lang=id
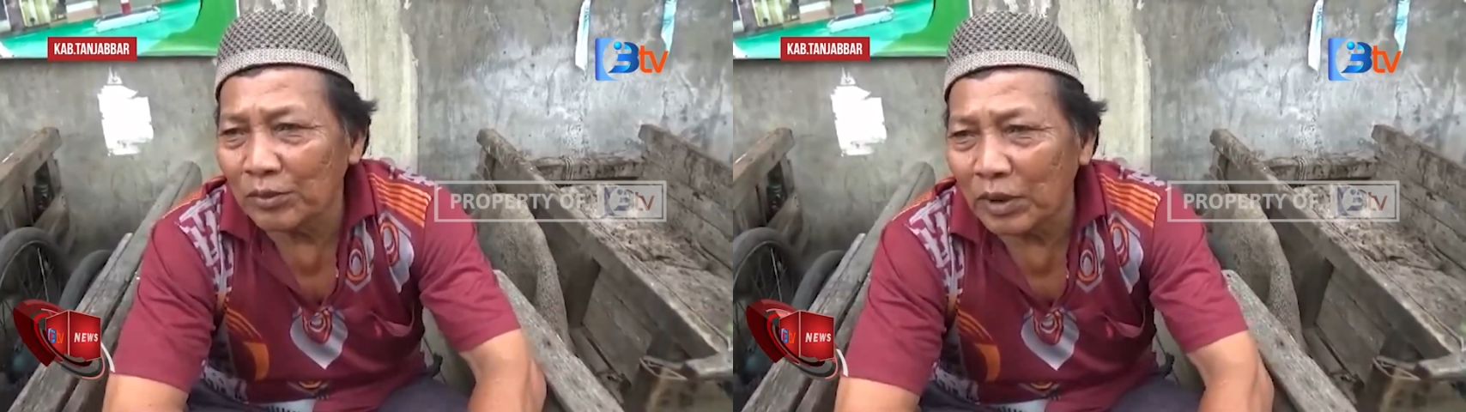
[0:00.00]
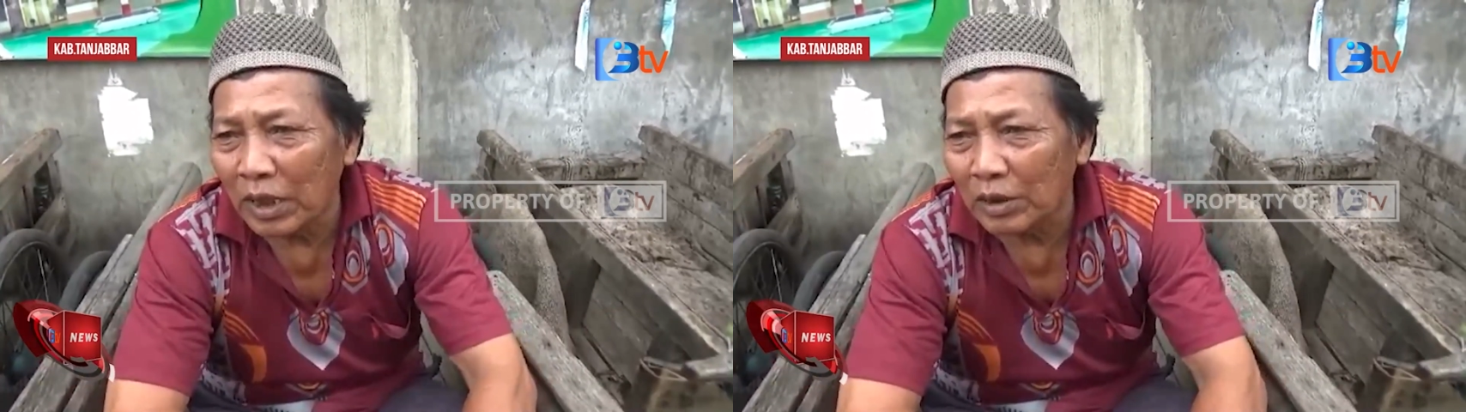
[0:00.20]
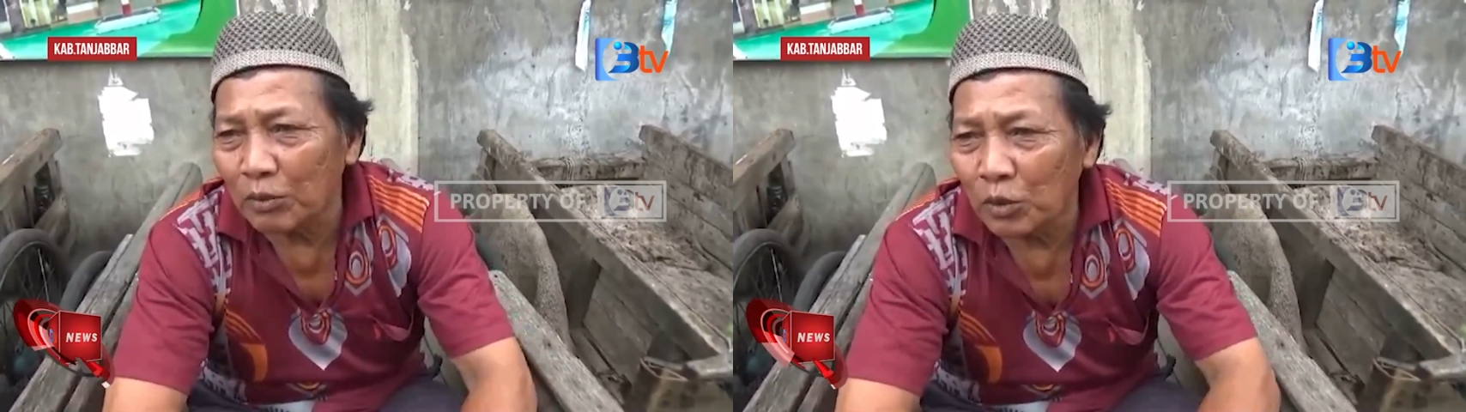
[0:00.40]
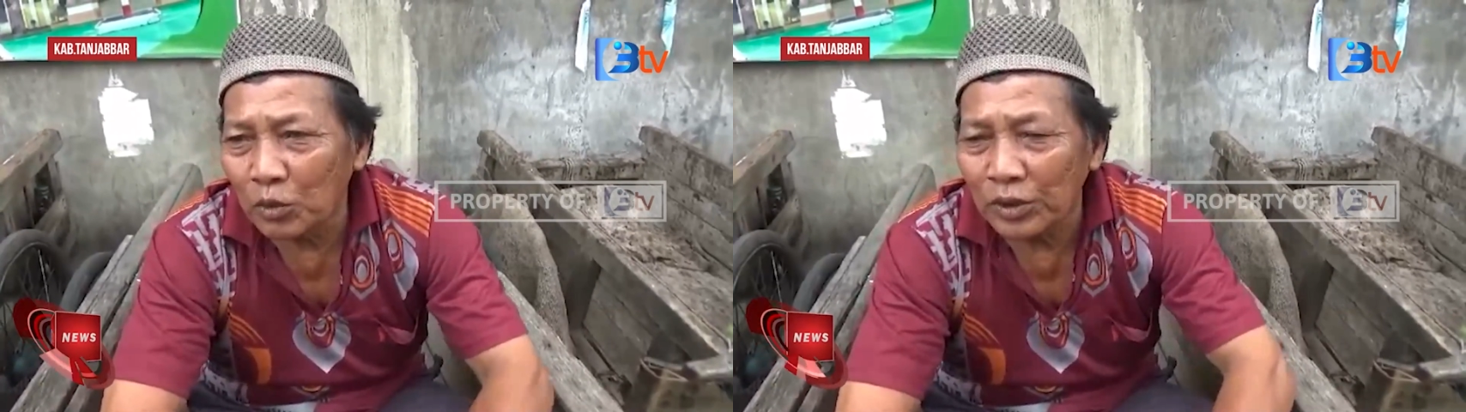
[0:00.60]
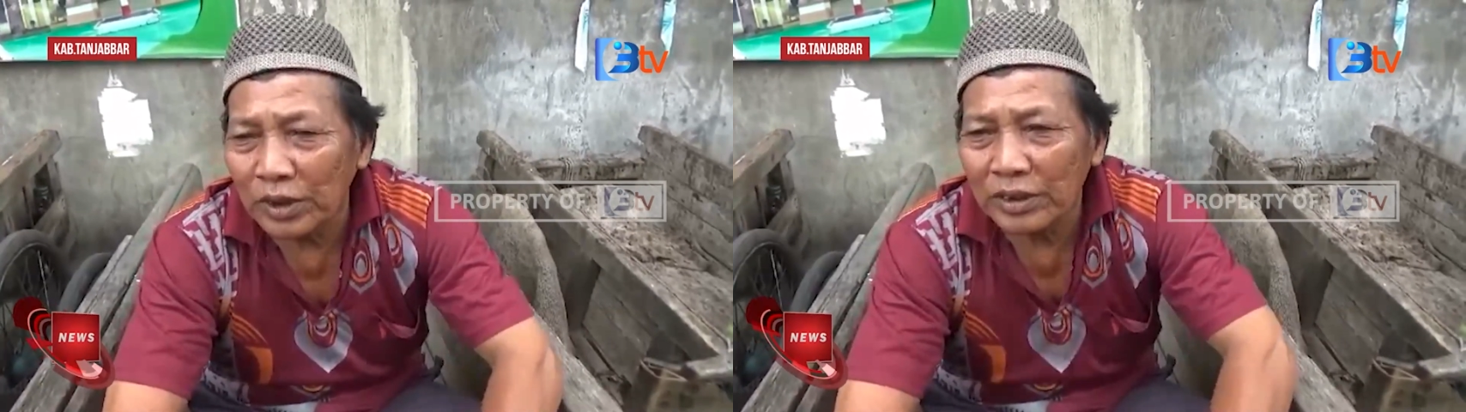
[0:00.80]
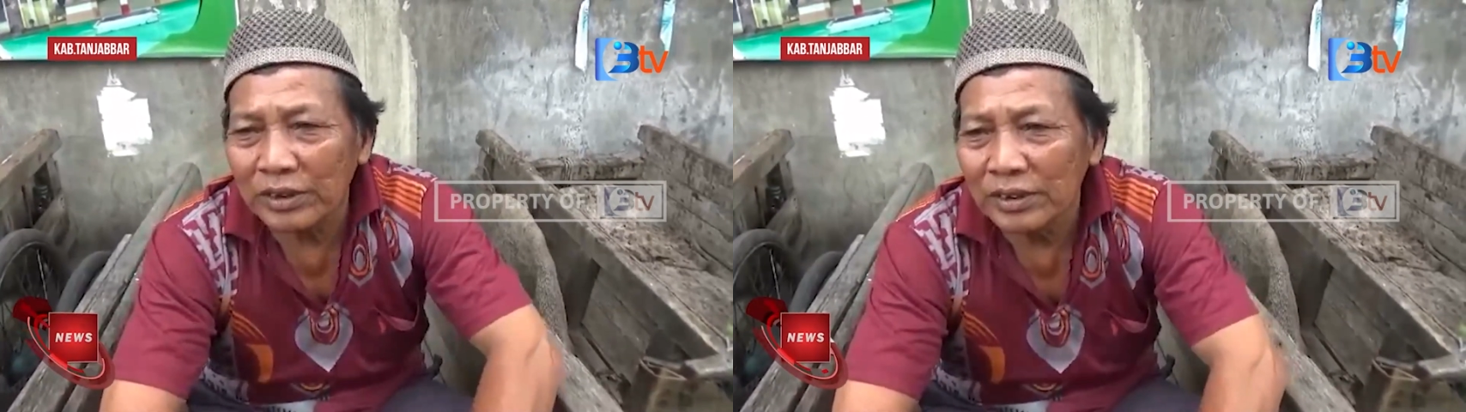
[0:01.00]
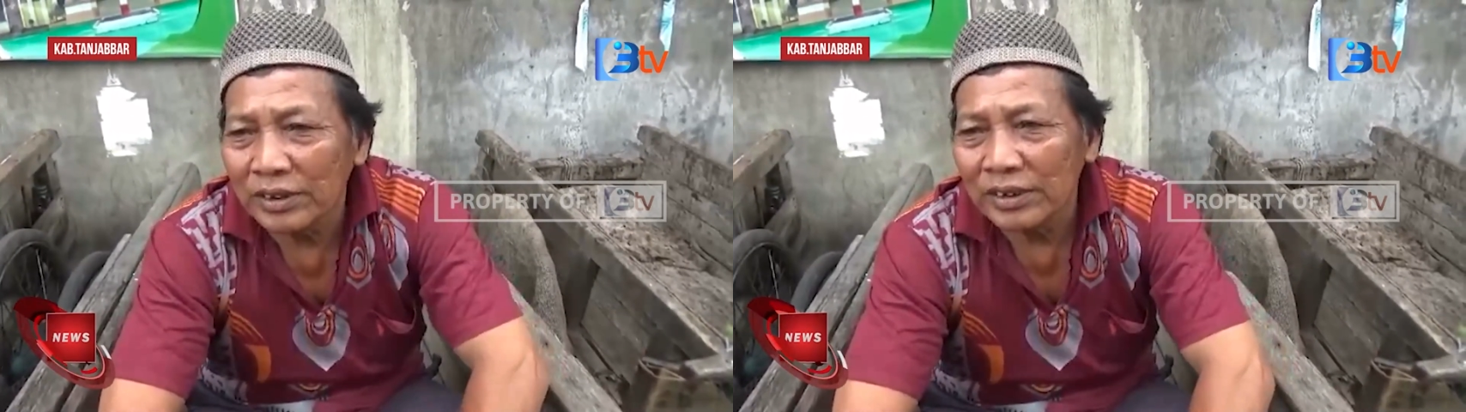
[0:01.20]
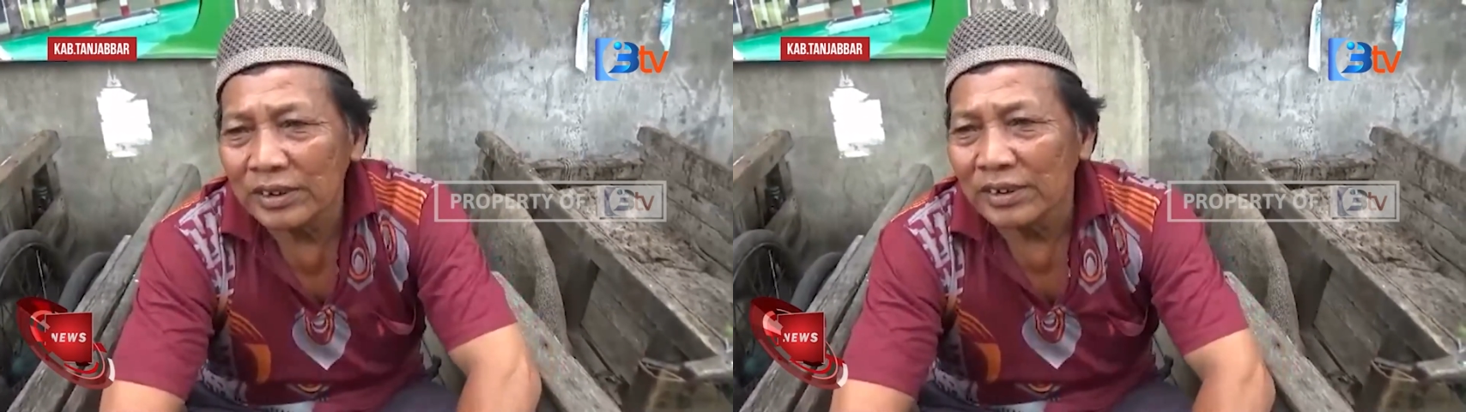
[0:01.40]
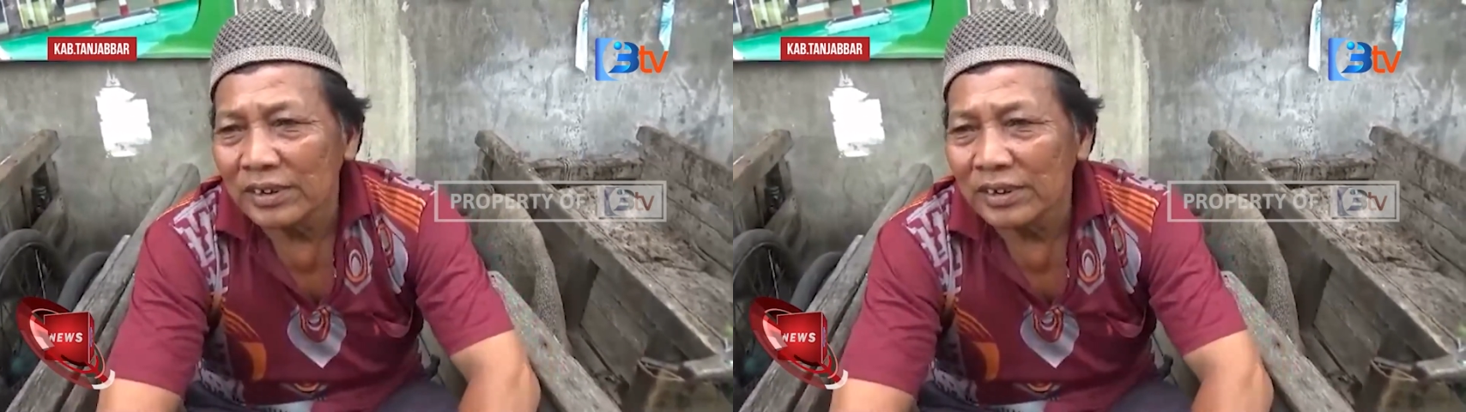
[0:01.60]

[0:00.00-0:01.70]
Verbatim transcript: sudah hari buruh ini kan uh ah, -huh.